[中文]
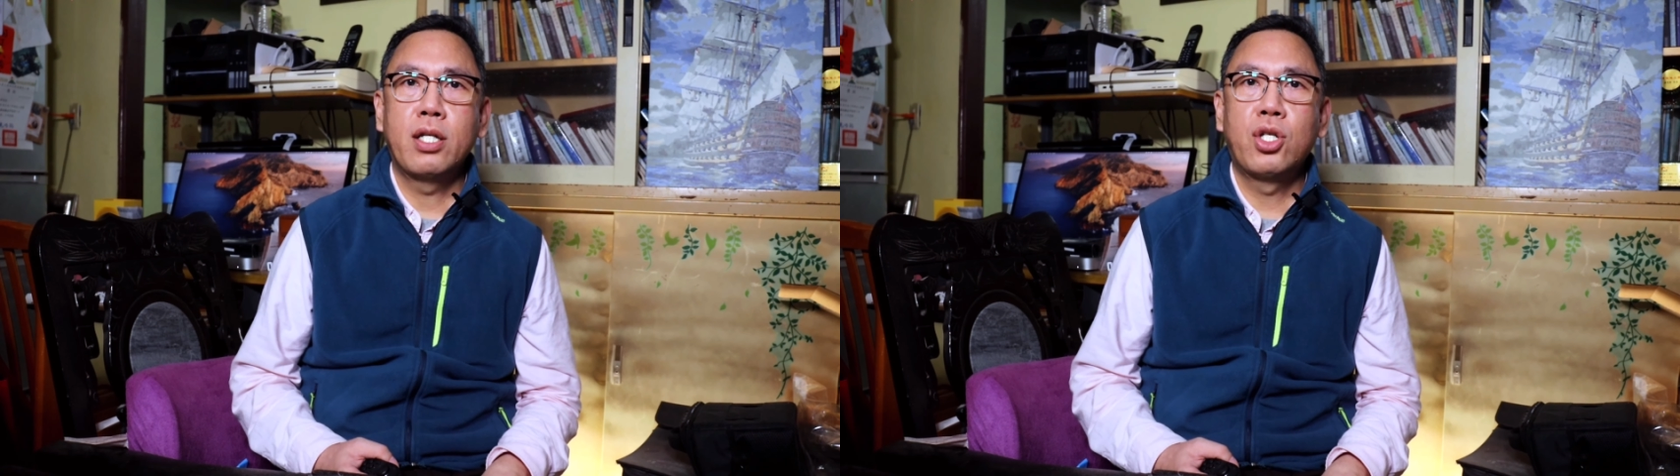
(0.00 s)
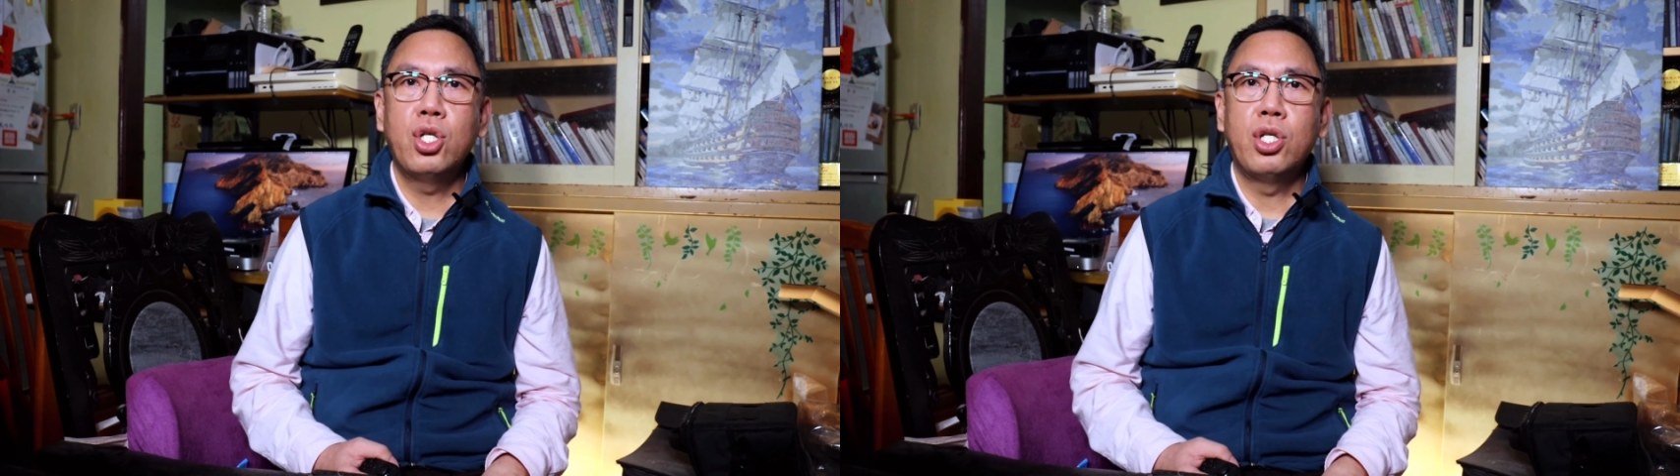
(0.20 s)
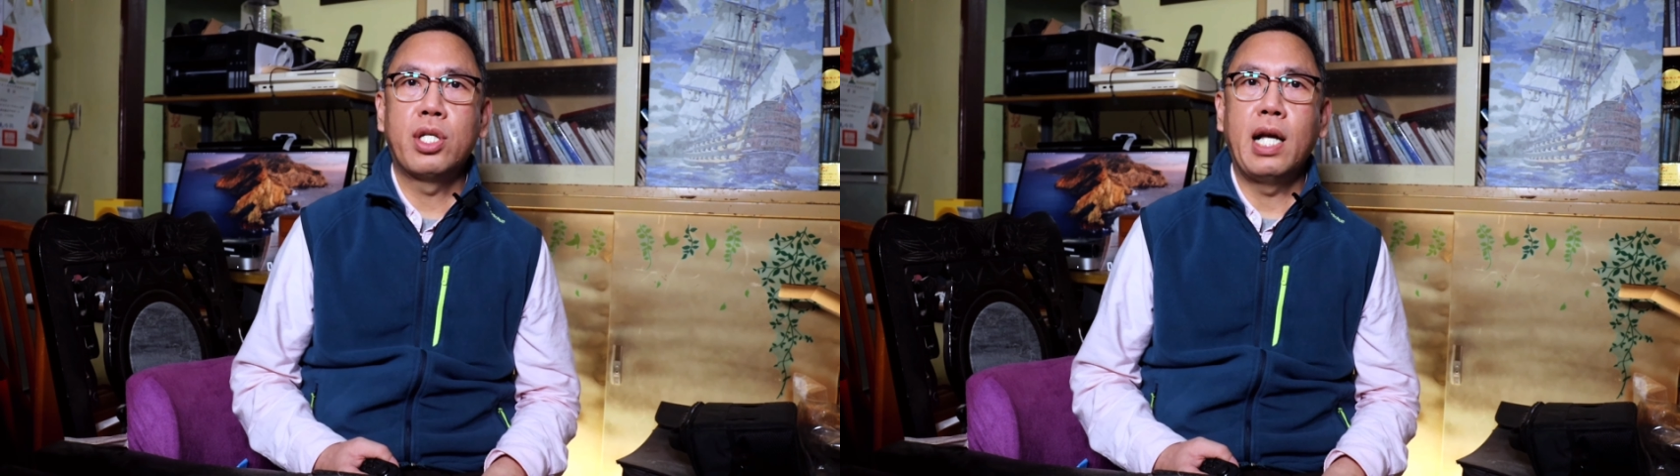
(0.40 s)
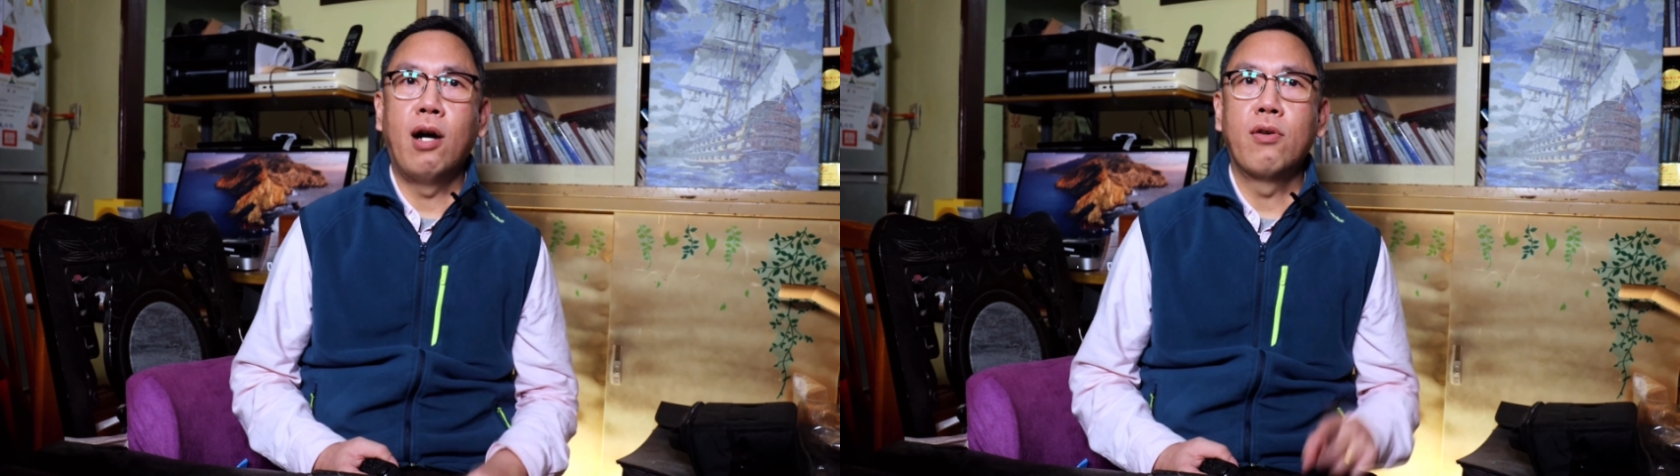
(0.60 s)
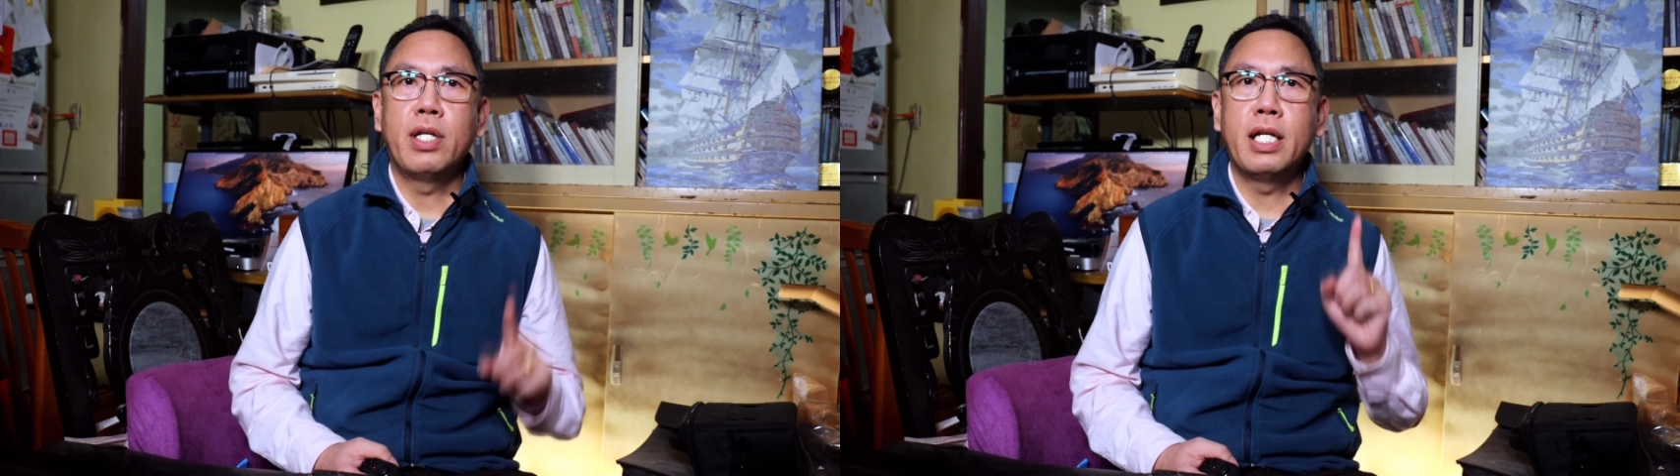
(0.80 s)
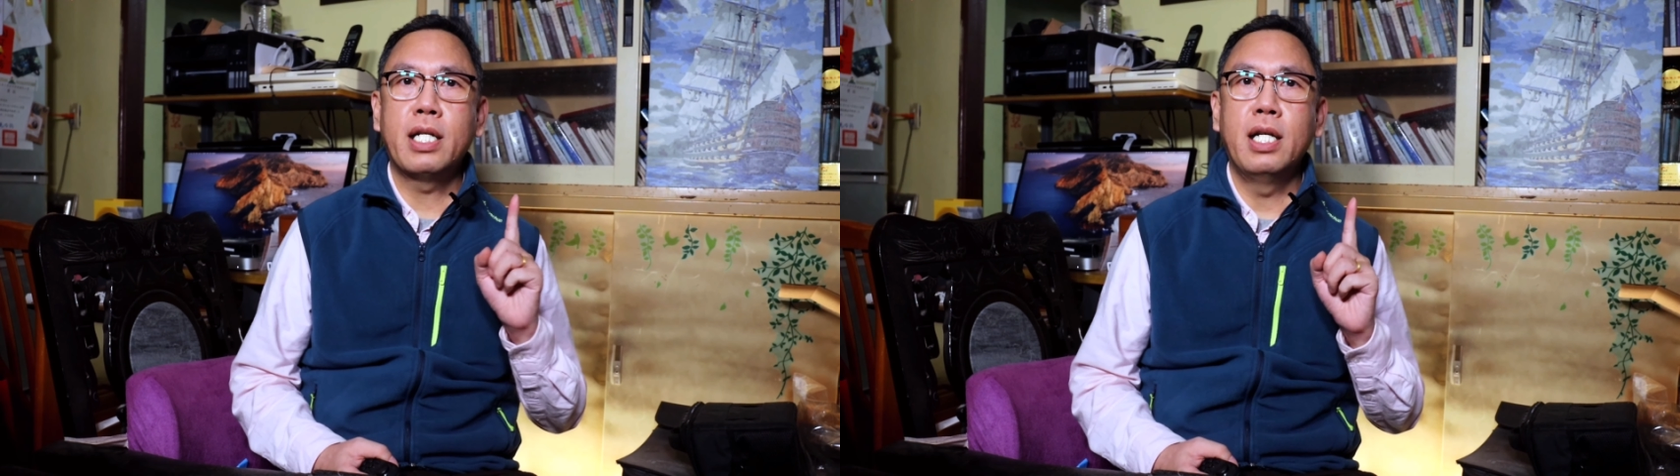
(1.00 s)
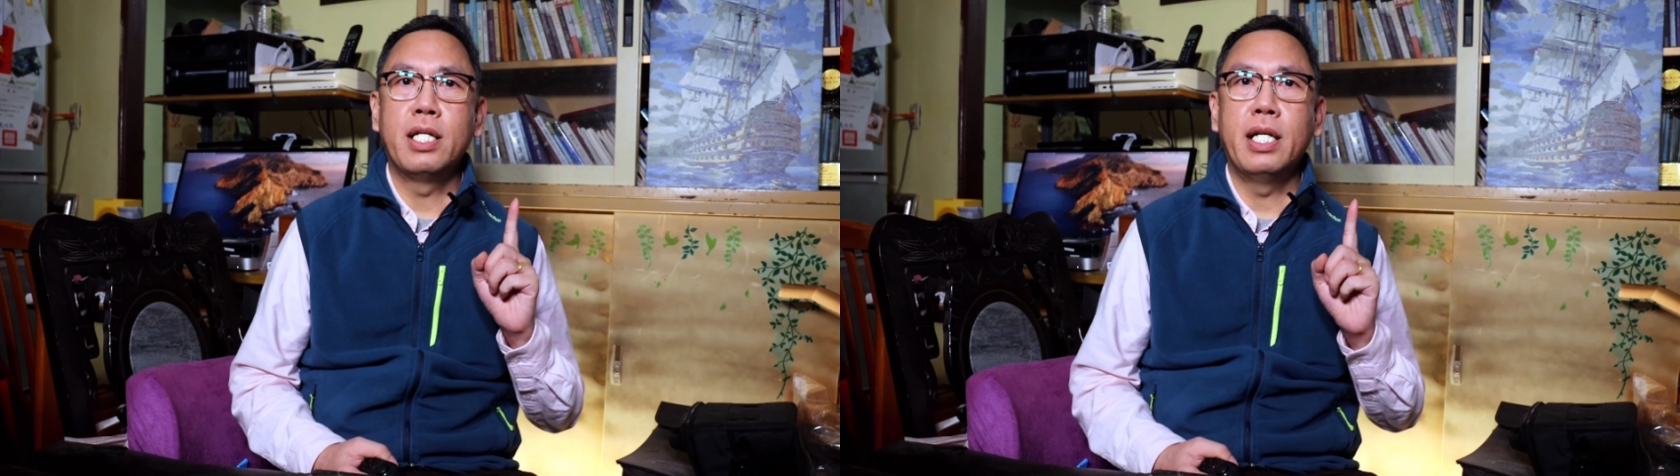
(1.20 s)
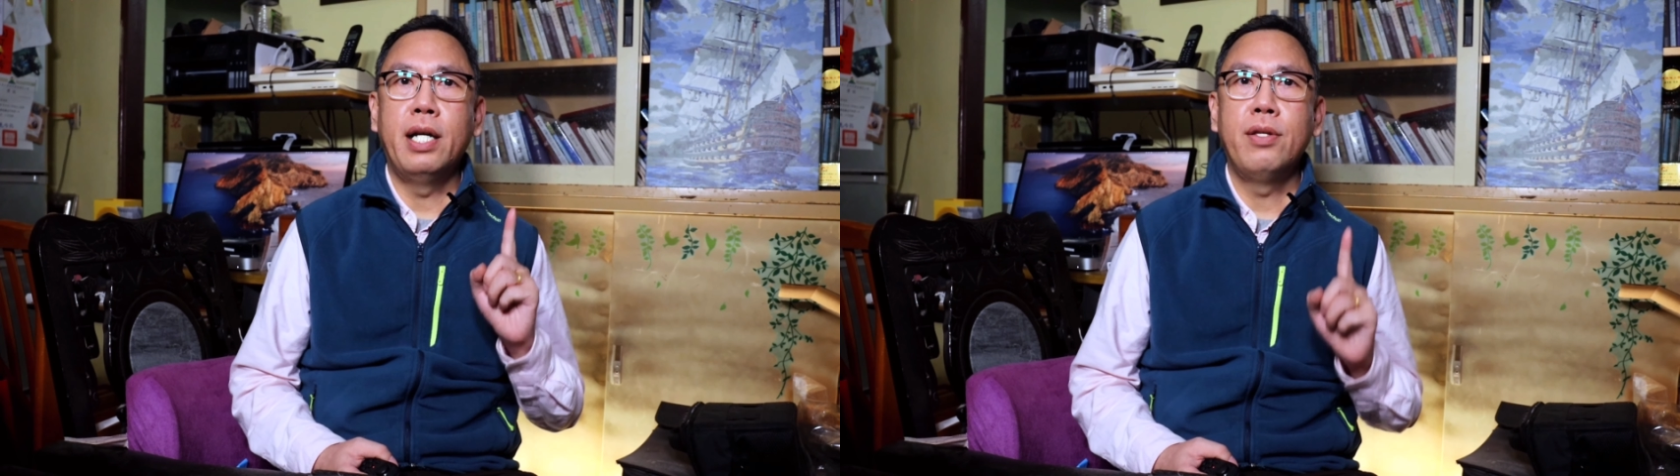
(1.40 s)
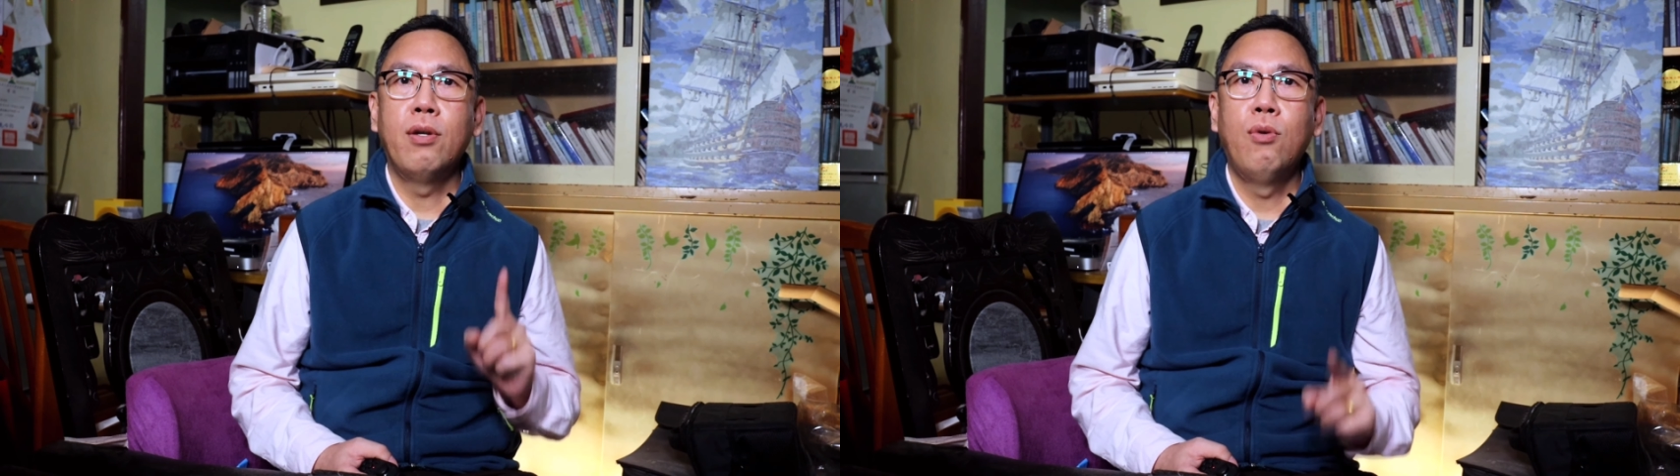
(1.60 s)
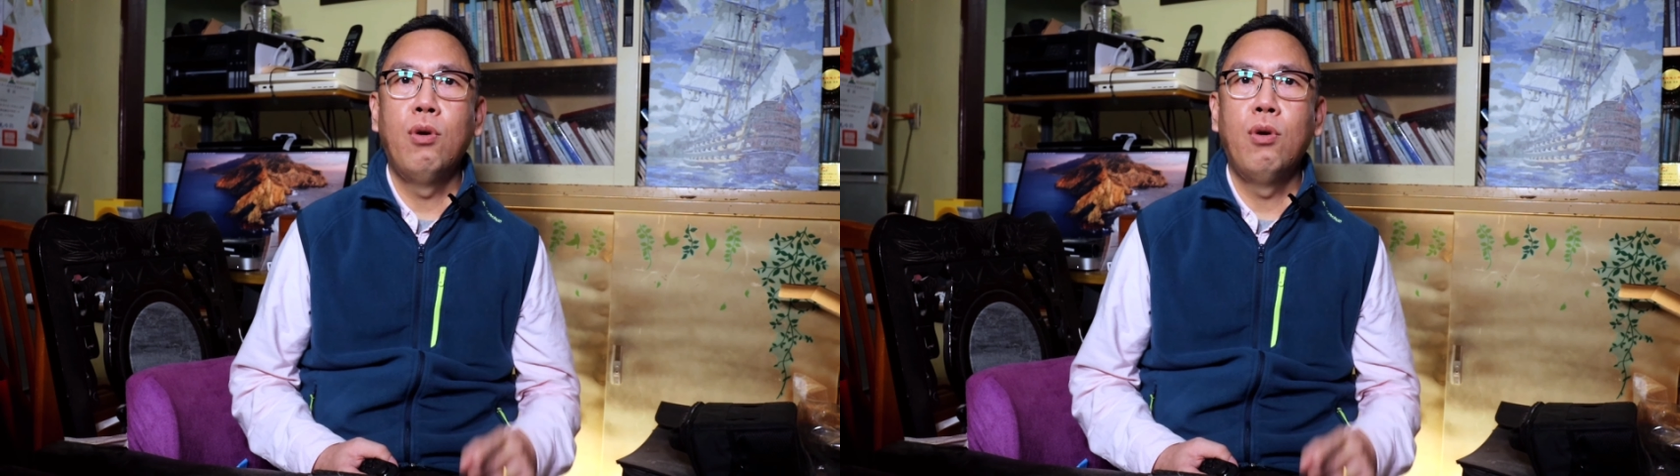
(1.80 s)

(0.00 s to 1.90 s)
至少一个人